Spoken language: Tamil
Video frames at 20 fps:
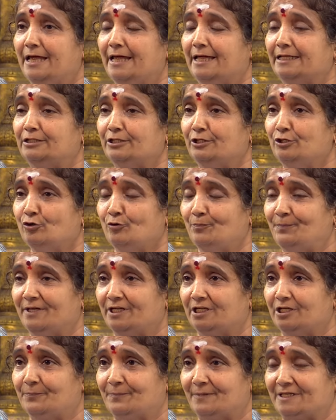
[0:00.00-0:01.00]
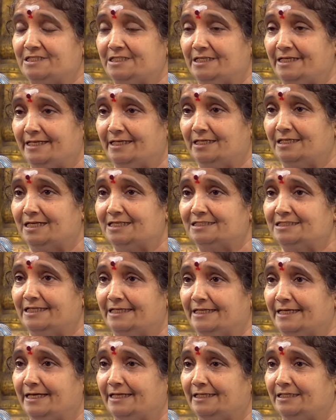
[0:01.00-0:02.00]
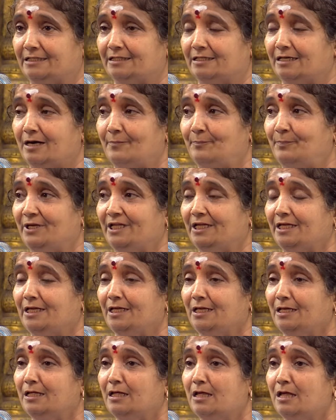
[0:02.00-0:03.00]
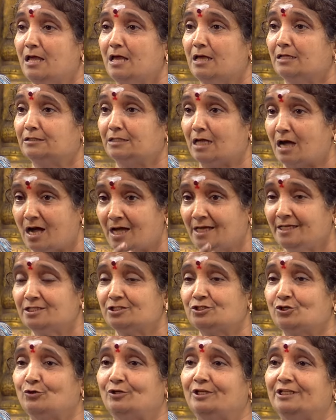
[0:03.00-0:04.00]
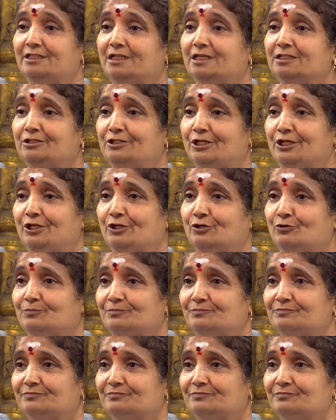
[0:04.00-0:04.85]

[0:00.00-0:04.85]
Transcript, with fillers: எத்தனையோ பேருக்கு பிரச்சனைகள்லாம் சரியாக இருக்குது அப்படி தாய் சொல்லி தான் தெரியும்